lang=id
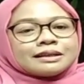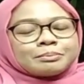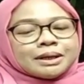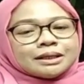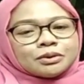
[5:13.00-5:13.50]

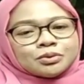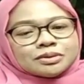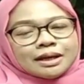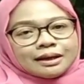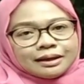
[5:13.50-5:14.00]

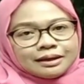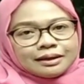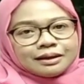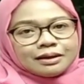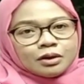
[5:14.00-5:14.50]
Malikusaleh, Saleh,
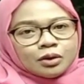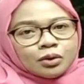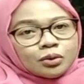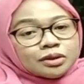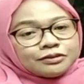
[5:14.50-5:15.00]

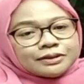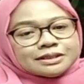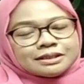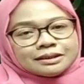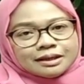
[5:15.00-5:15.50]

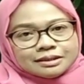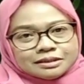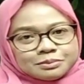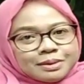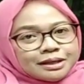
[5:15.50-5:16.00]

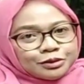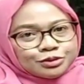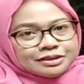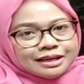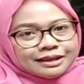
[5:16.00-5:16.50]
Universitas
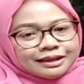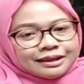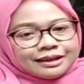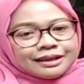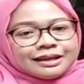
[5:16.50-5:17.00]
Malikusaleh, Saleh,
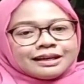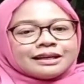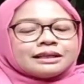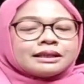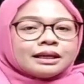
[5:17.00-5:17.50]

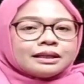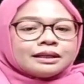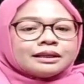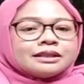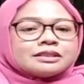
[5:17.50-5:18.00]
dan
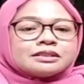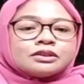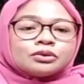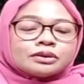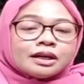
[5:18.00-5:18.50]

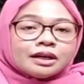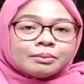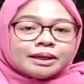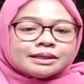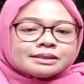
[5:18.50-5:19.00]
Institut
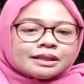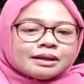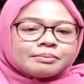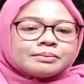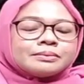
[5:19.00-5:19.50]
Agama
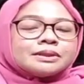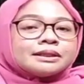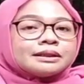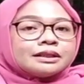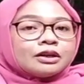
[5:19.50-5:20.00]
Islam
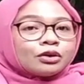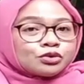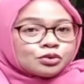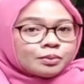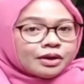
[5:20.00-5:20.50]
Negeri Lok
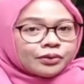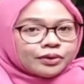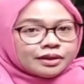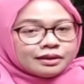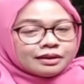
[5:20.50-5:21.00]

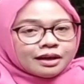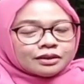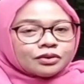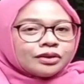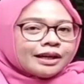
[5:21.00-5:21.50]
Sumawe
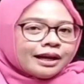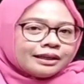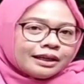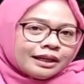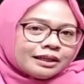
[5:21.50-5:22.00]
atau
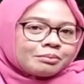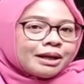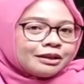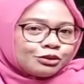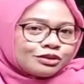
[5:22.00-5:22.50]
IAIN
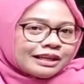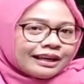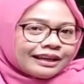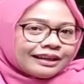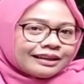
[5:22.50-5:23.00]

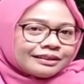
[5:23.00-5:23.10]
Malikusaleh. Saleh.